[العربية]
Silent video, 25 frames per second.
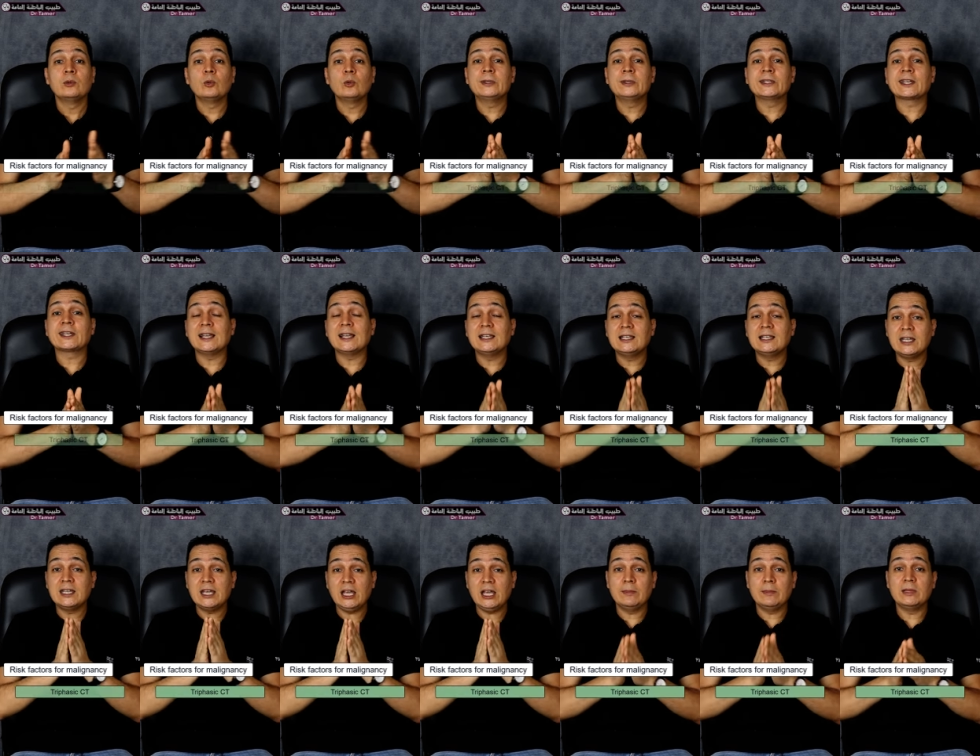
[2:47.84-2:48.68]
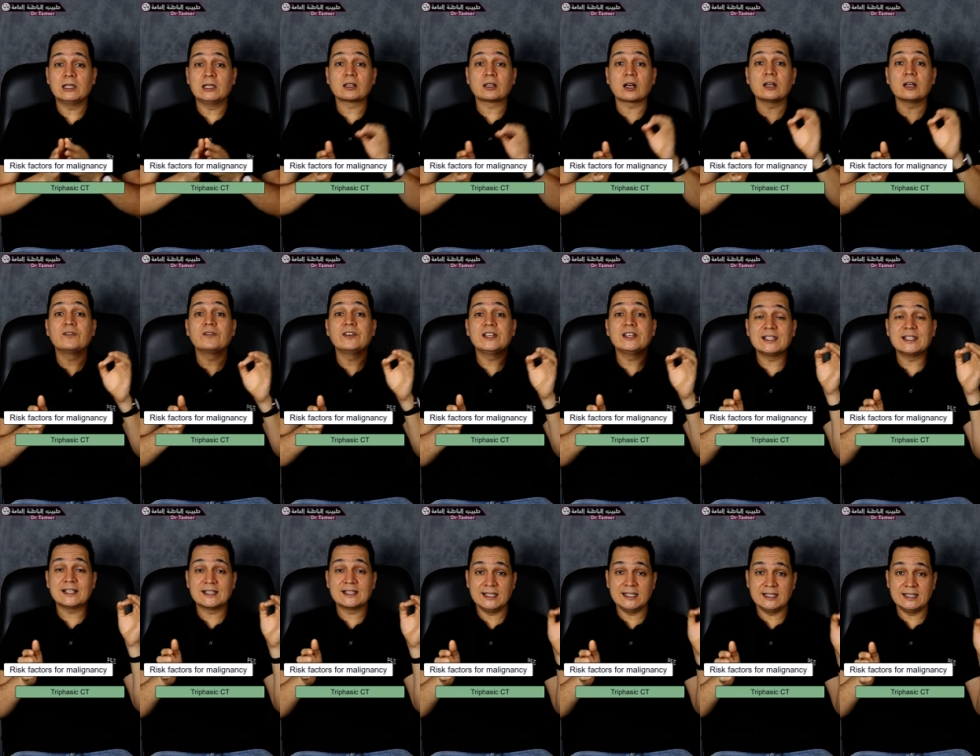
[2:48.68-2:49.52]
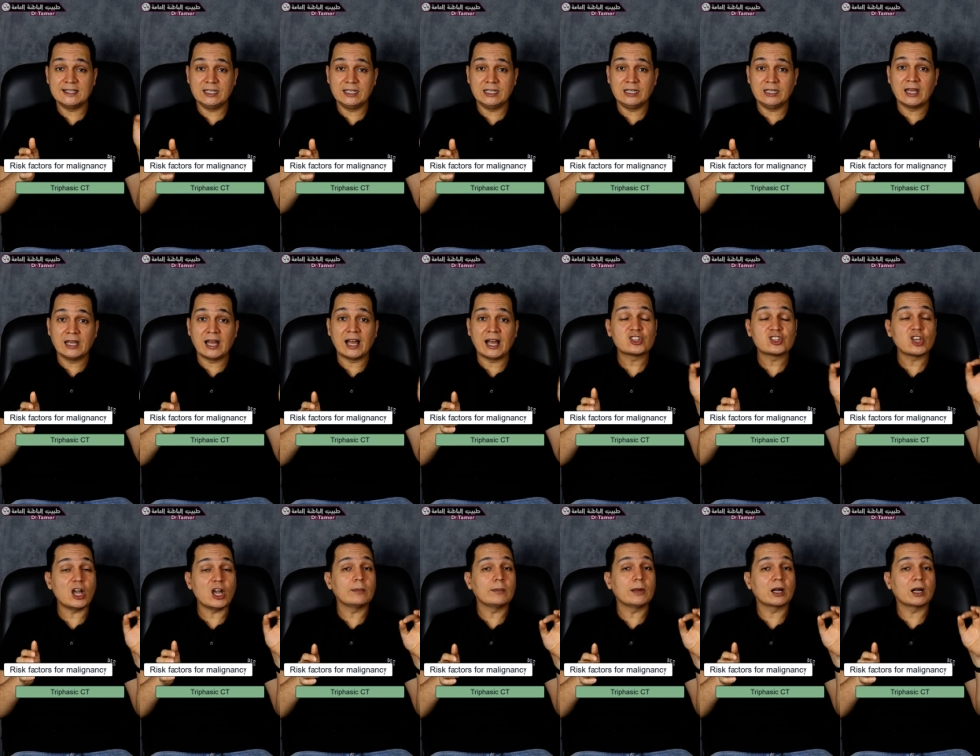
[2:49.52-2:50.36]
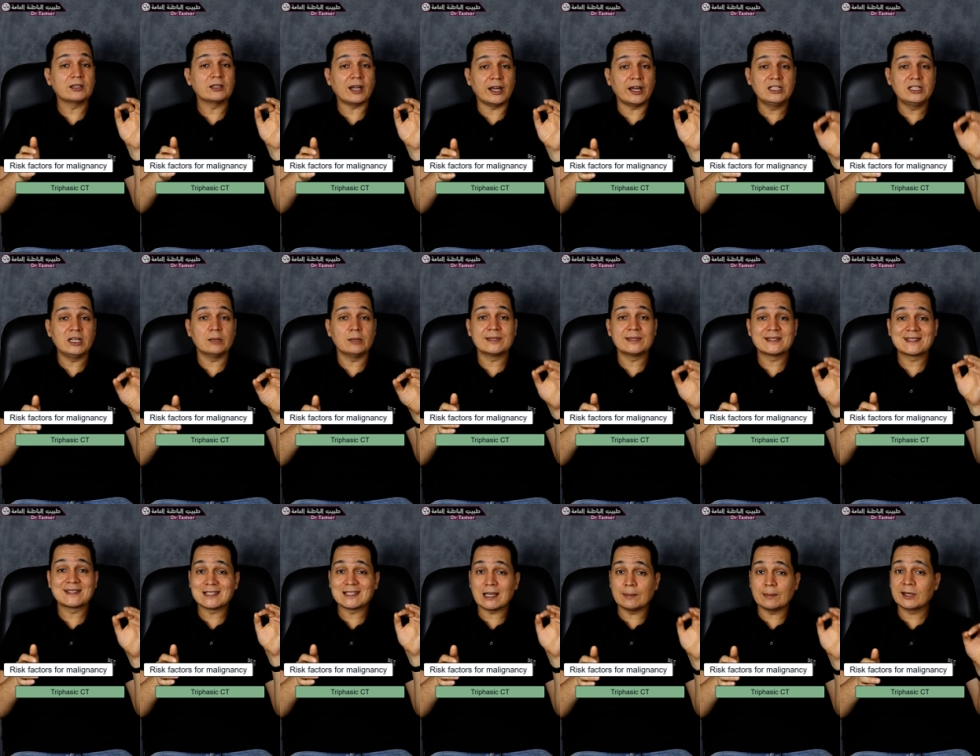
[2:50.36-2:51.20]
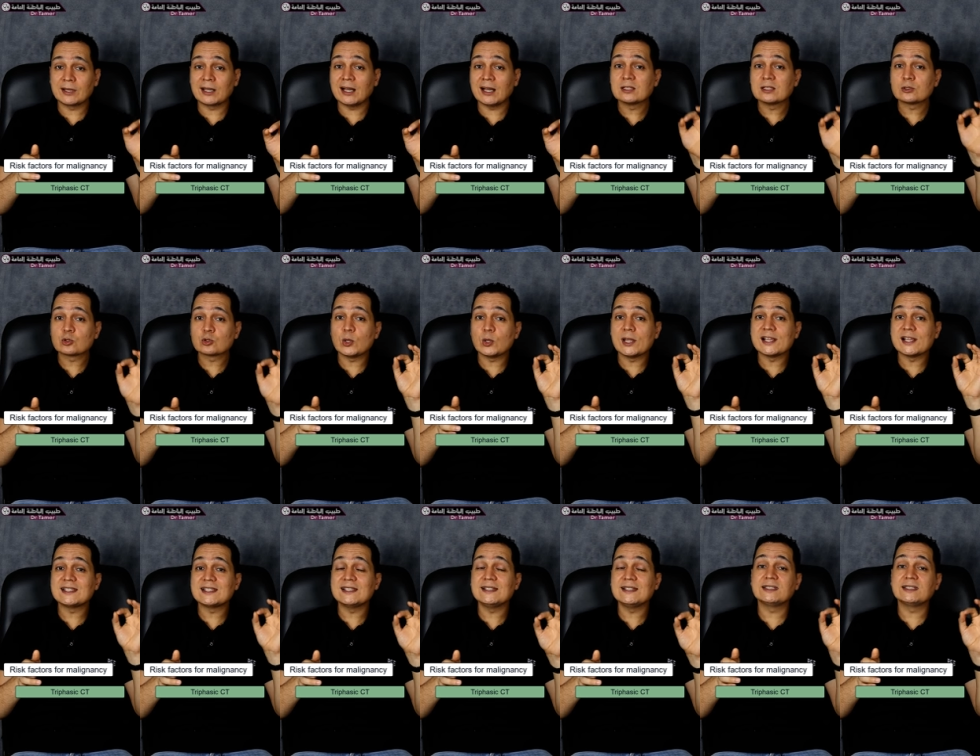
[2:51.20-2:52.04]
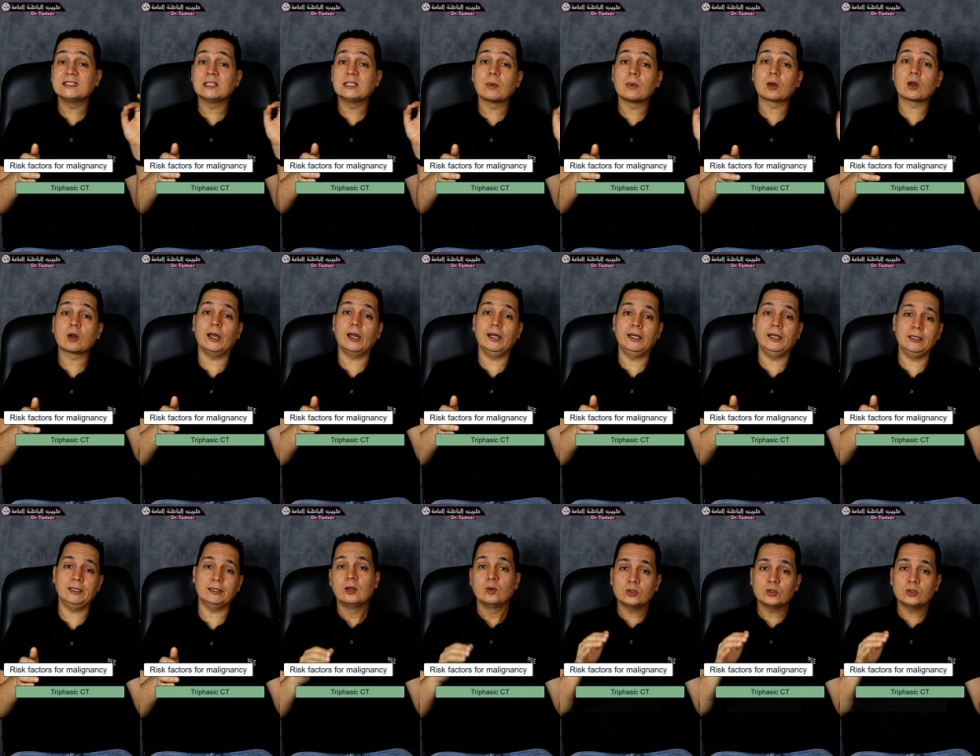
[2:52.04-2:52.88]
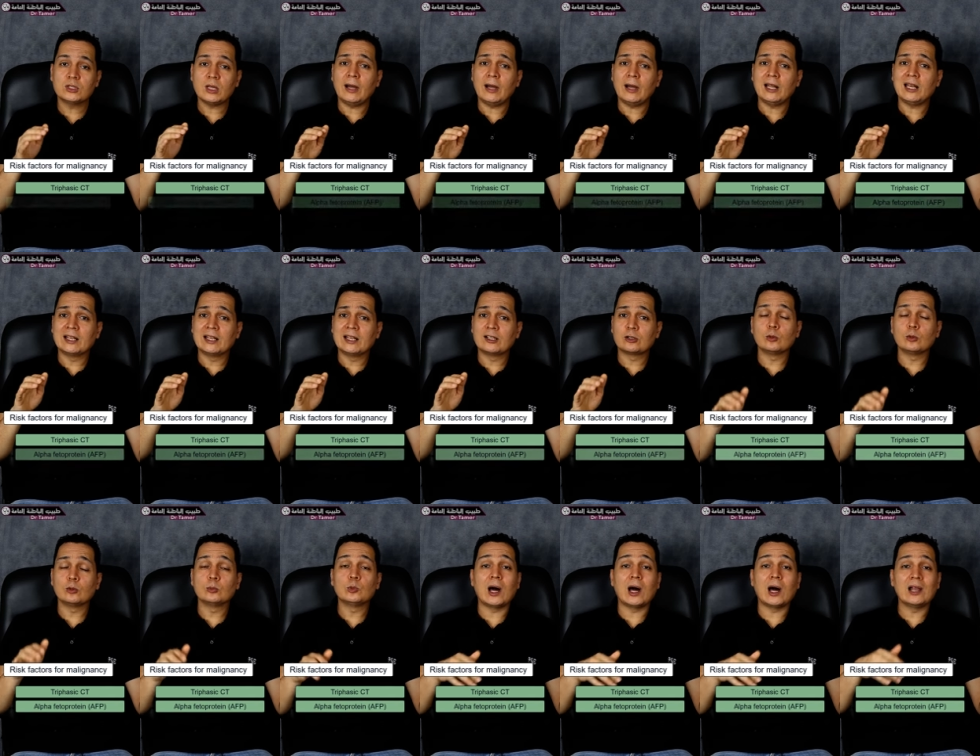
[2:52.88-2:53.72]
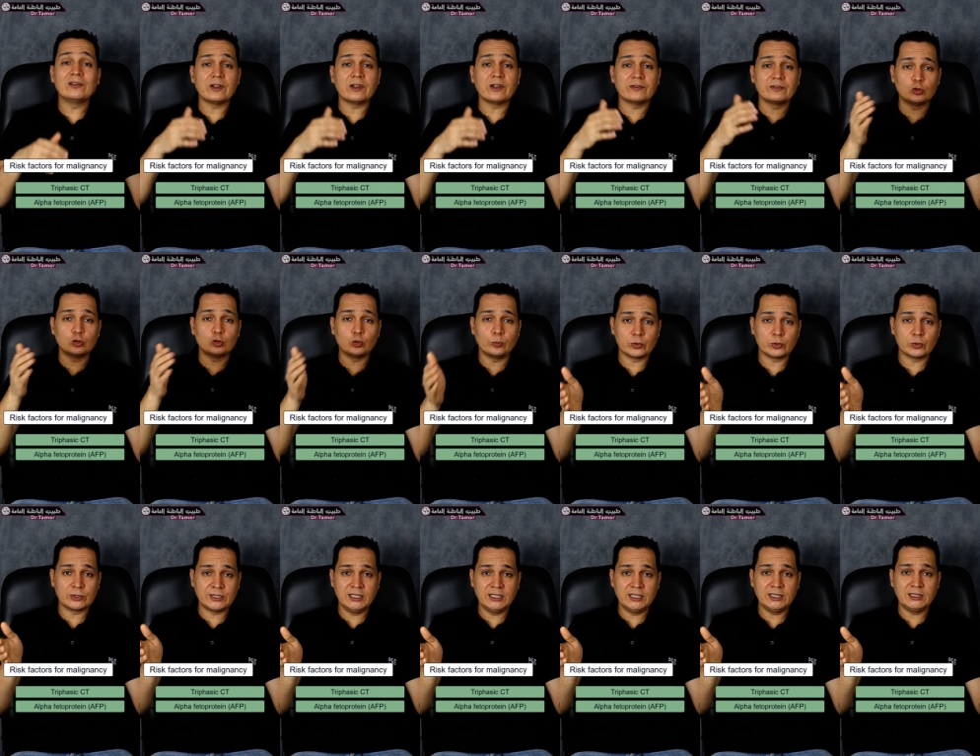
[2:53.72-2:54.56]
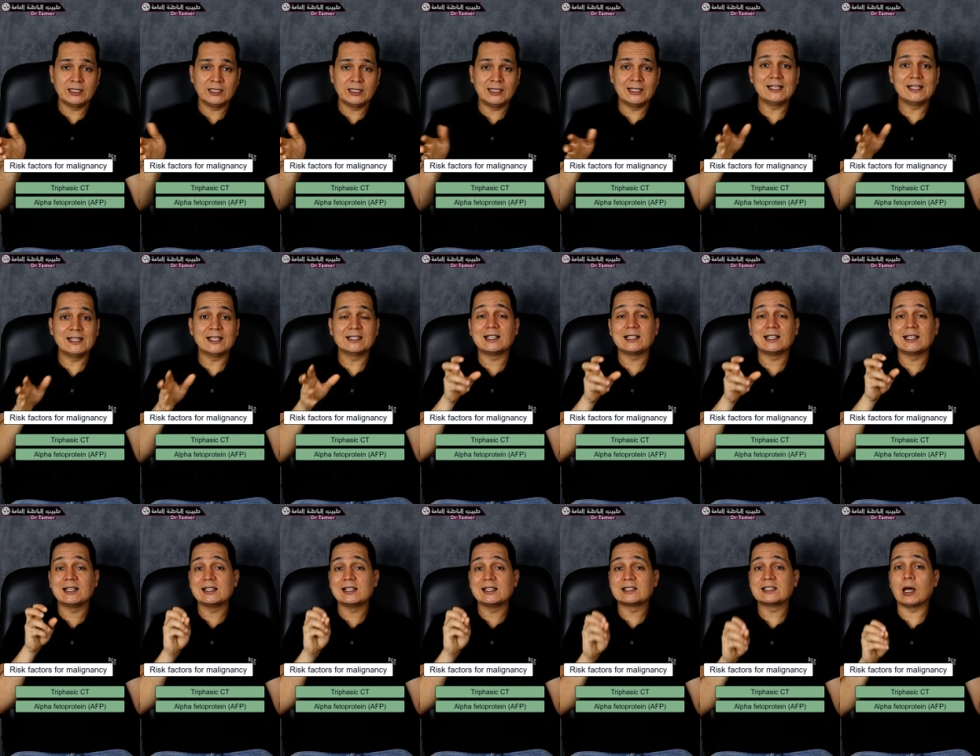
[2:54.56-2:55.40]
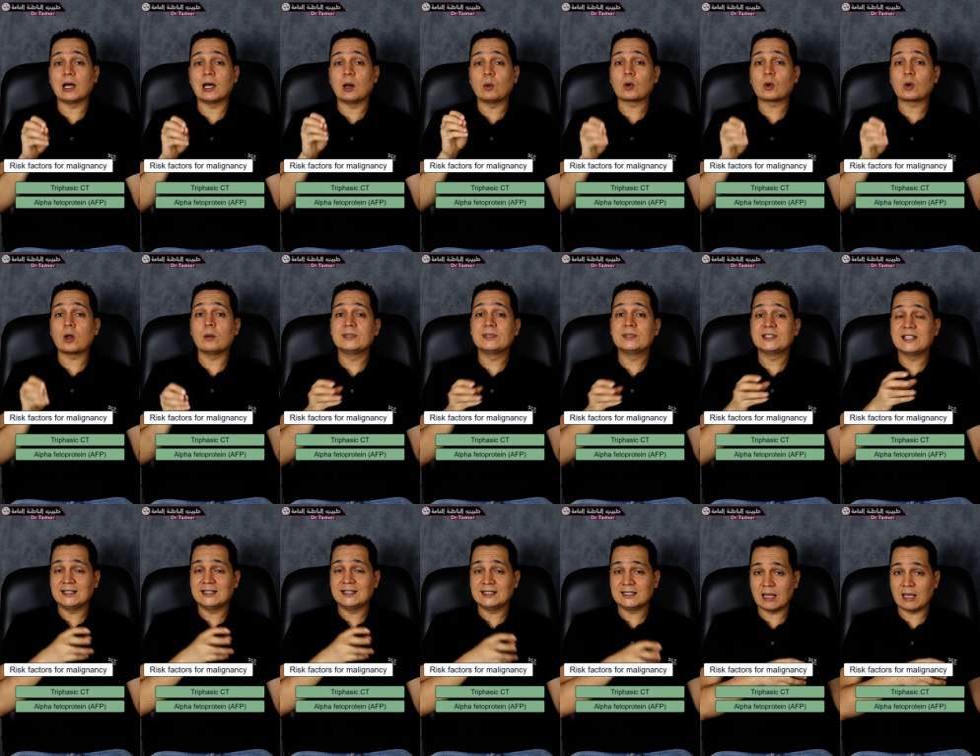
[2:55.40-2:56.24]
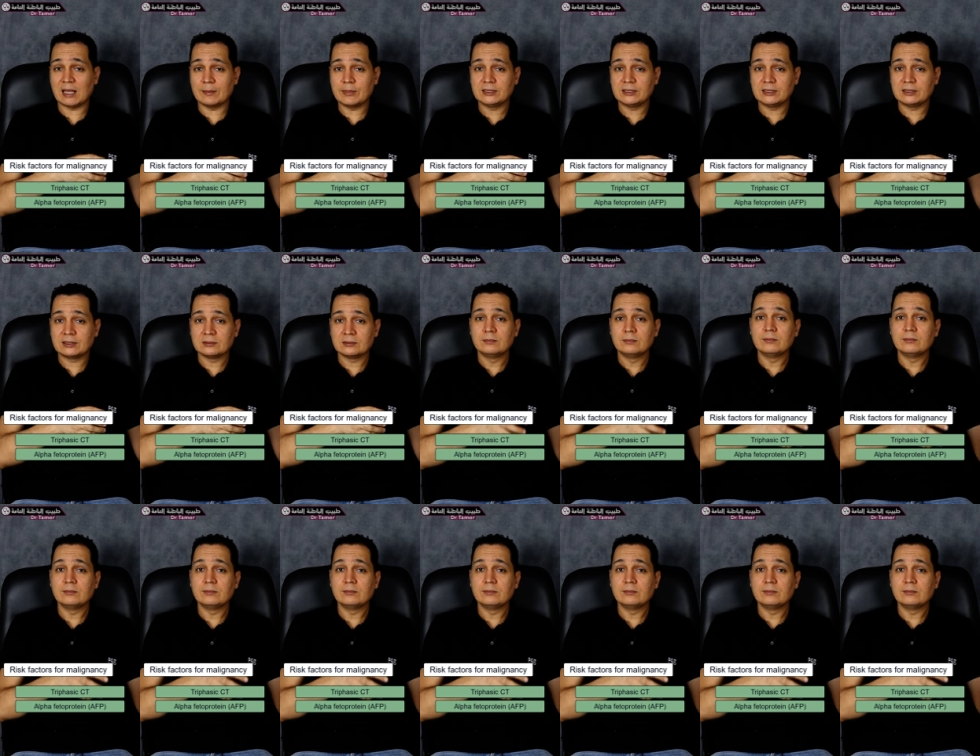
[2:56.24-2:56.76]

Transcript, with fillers: وبنخليه يعمل ترايفيزك سي تي أشعة مقطعية بالصبغة ثلاثية المراحل وطبعا هنطلب له الفا فيتو بروتين اللي هي دلالات الاورام بتاعه الكبد